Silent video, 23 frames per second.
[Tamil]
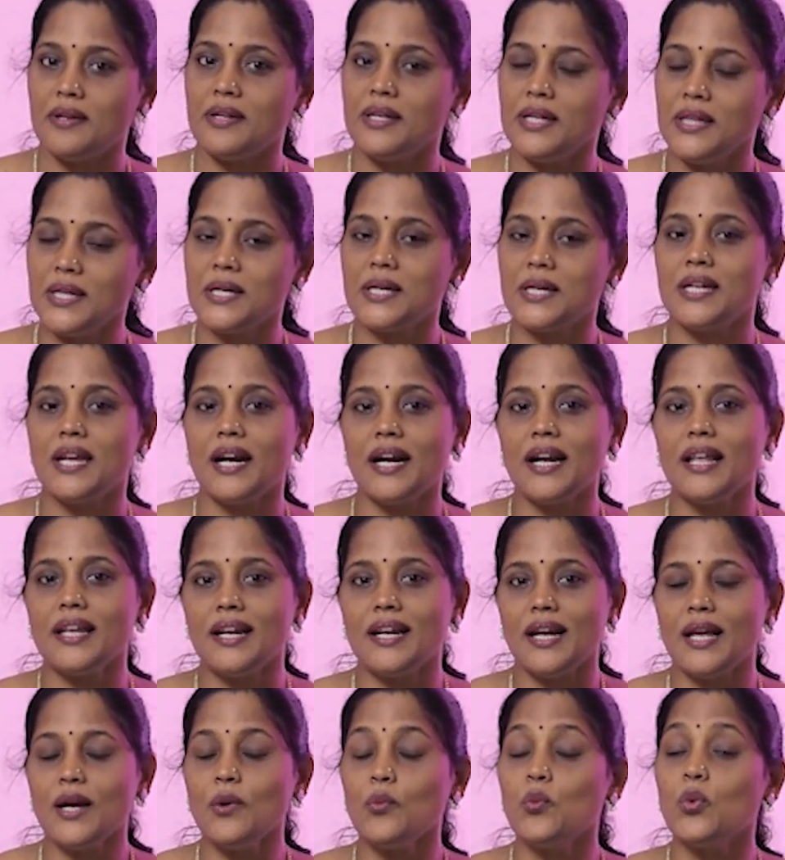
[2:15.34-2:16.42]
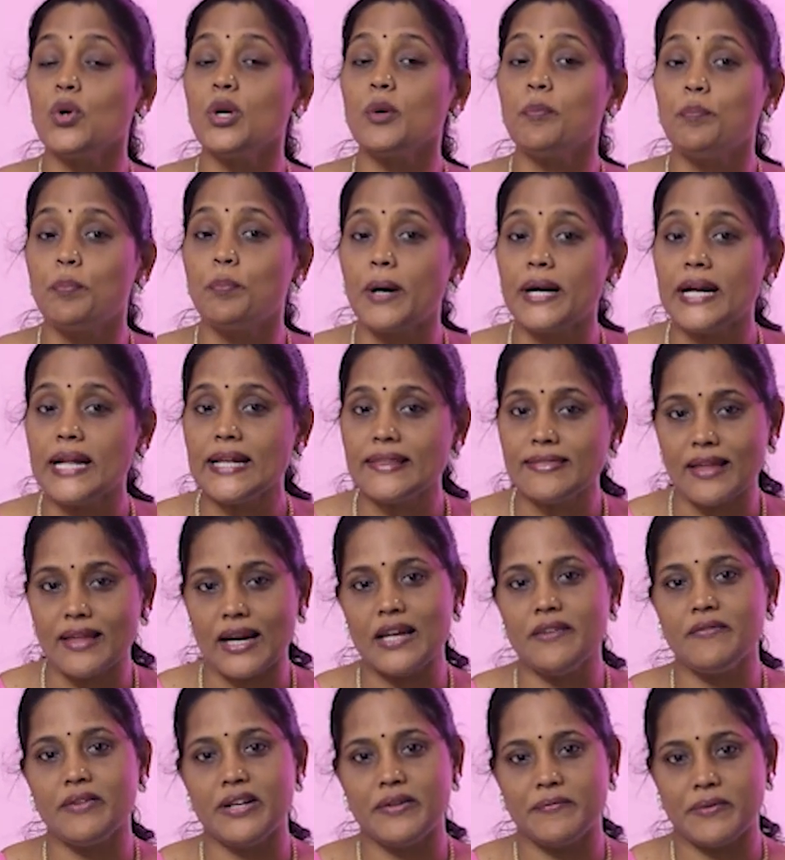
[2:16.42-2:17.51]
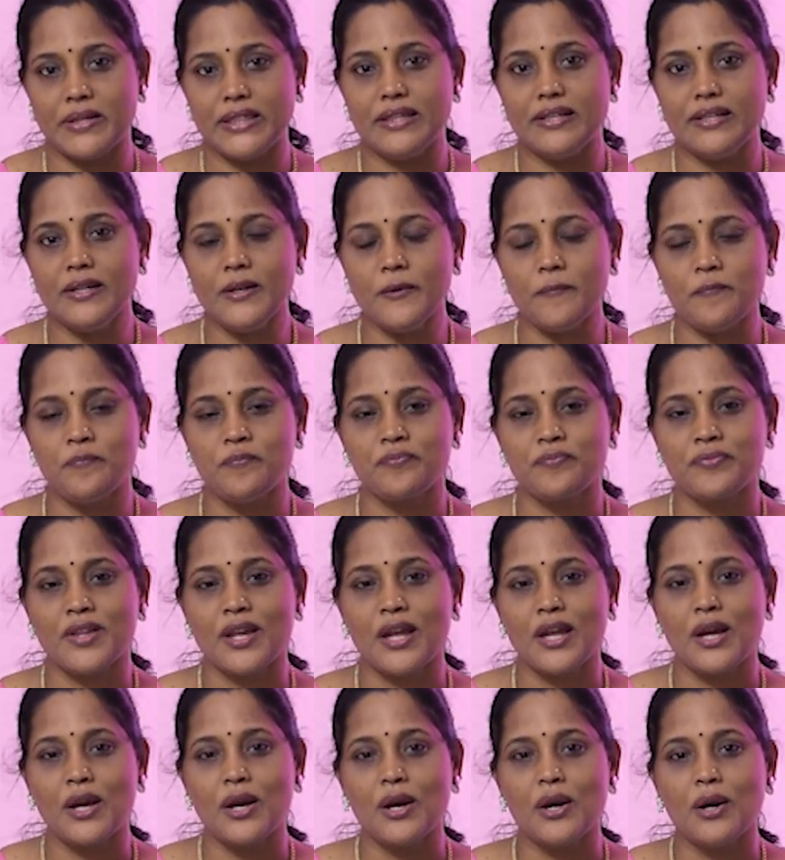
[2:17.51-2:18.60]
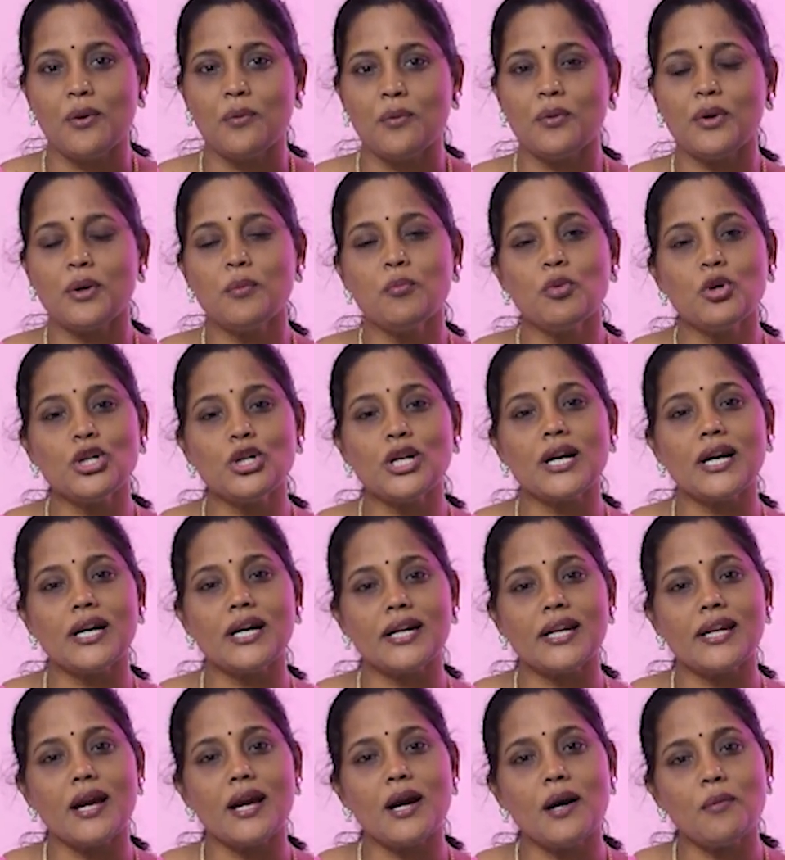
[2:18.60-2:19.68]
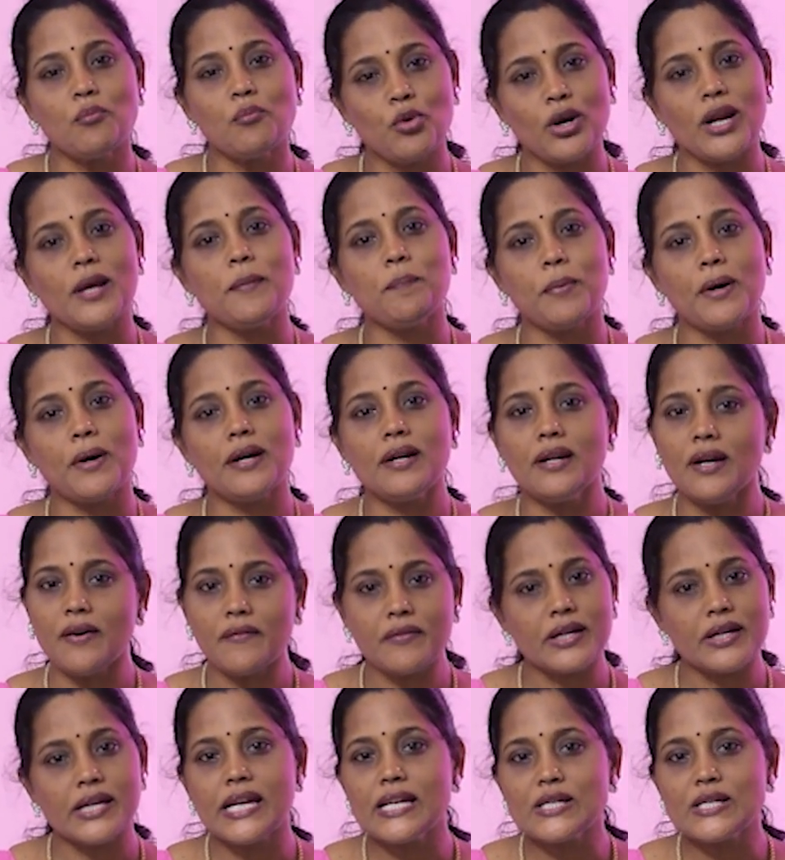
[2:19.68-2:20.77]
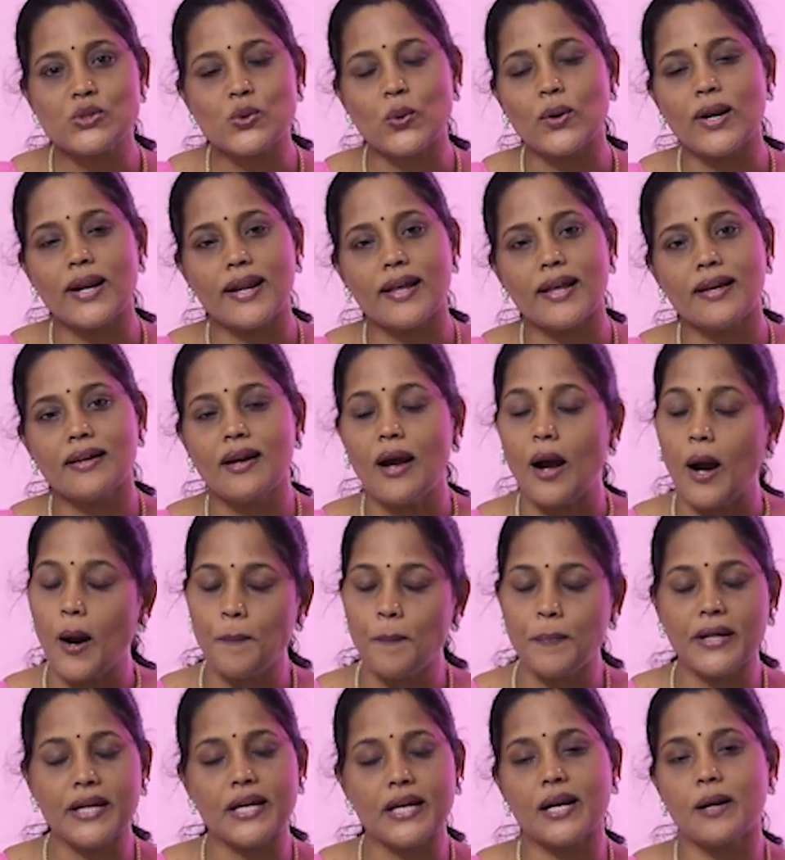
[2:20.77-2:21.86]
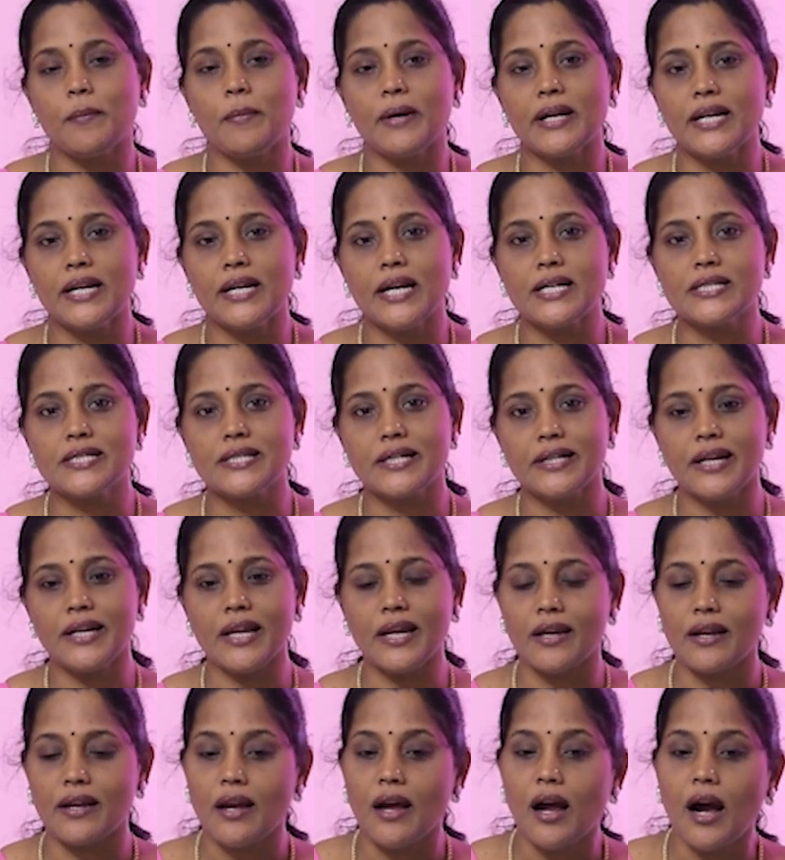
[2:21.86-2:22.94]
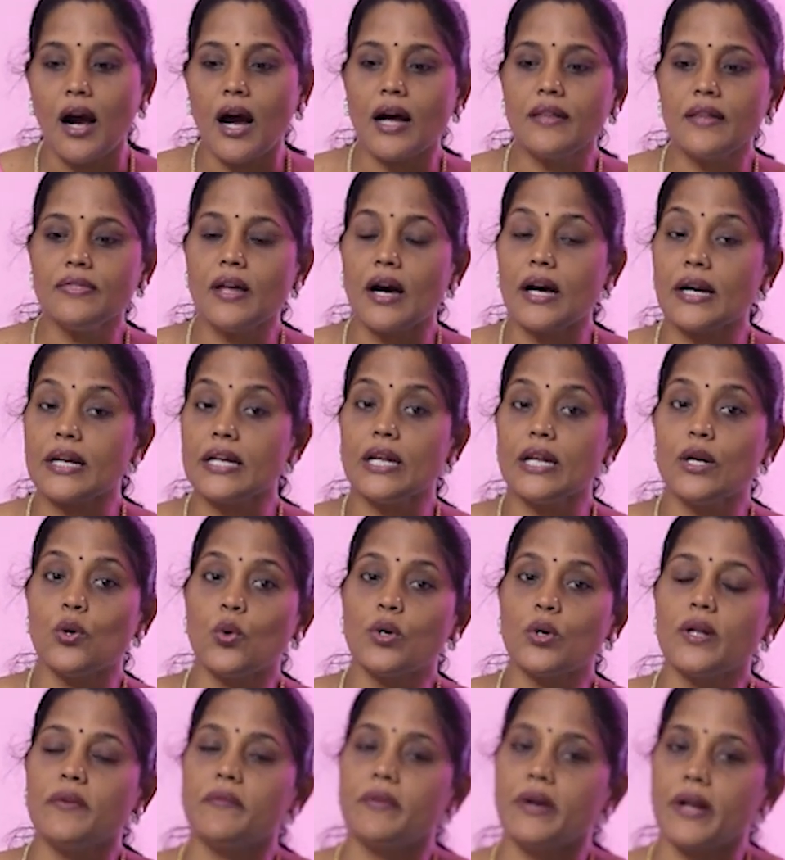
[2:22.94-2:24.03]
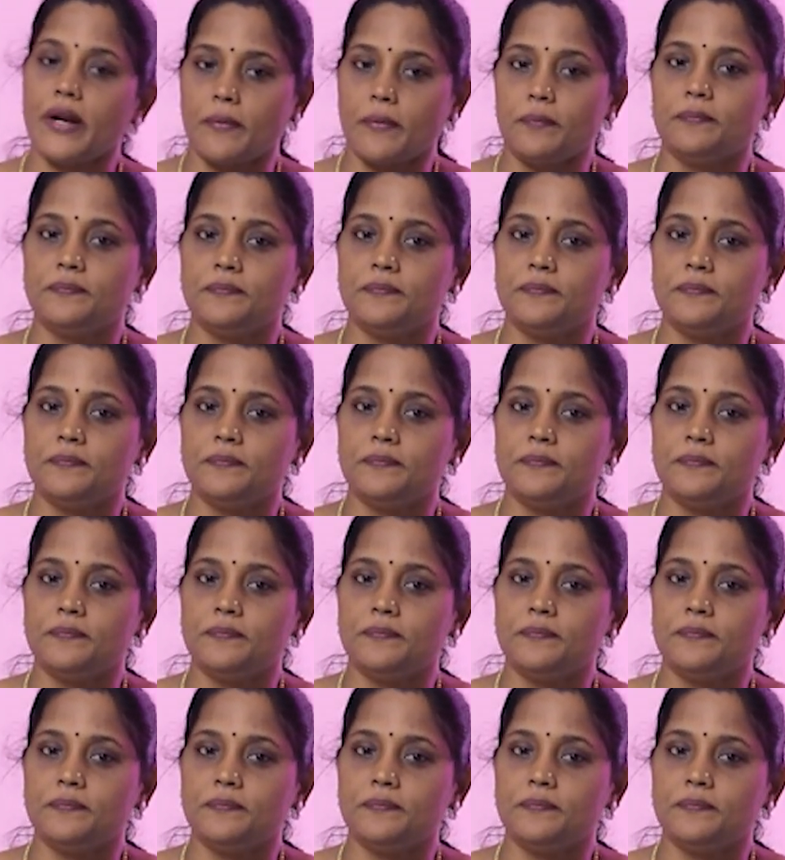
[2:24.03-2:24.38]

இதுக்கு இடையில ஒரு படைத்தலைவன் வந்து ஒரு முட்டுக்கட்டையாக முளைப்பான்னு அவங்க ஏன் சொல்லலை அப்படிங்கிற மாதிரி நினச்சிக்கிட்டே அந்த அறையை நோட்டம் விடுறான்